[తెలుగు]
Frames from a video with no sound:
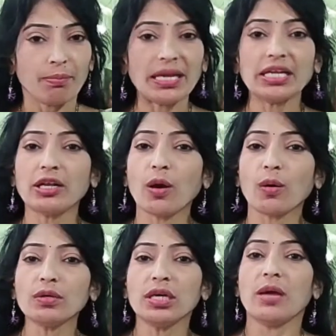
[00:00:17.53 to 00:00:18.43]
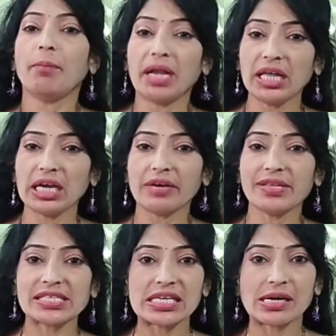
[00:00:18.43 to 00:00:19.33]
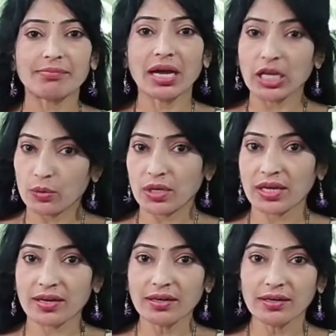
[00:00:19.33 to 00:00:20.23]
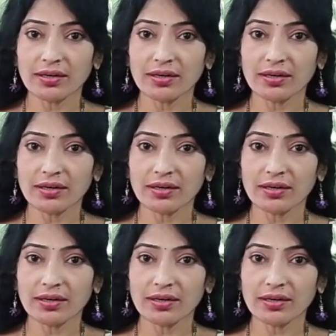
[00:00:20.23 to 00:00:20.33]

మీ ఇంట్లో పెళ్లి కావలసిన అమ్మాయిలు ఉన్నారా